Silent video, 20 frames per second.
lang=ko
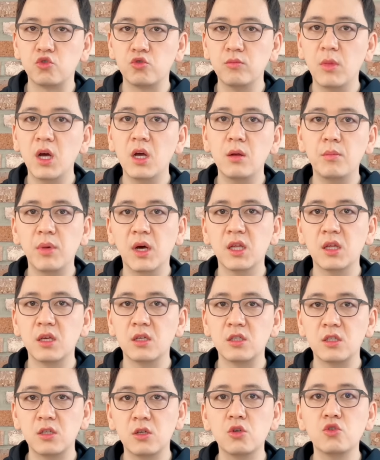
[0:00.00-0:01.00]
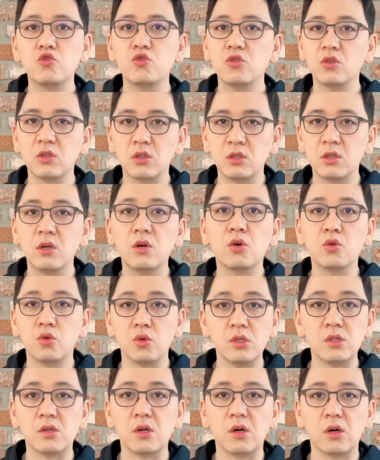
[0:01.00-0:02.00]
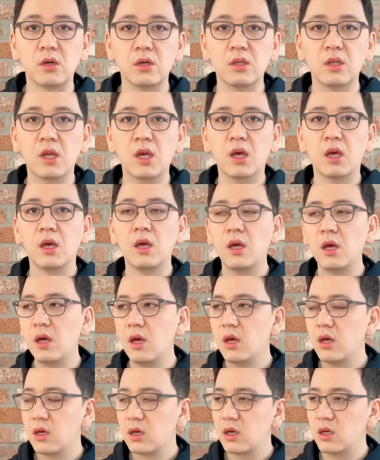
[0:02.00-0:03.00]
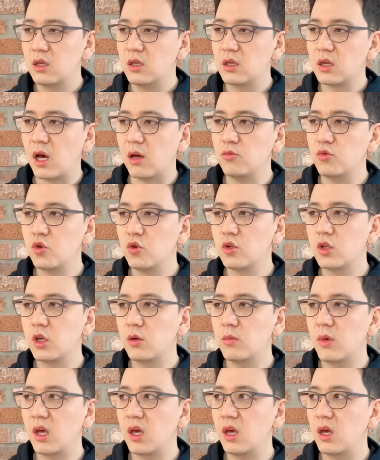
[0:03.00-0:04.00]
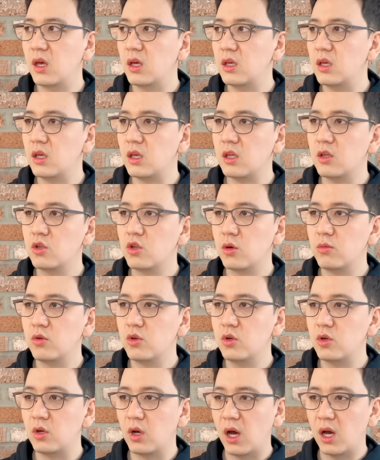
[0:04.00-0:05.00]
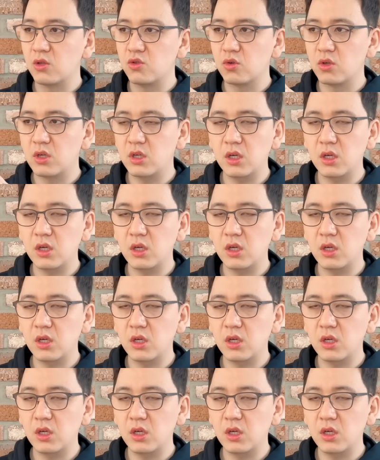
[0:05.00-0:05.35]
주말판에 실어주는 그런 것도 있어요. 근데 그 감독님의 이 인터뷰를 아주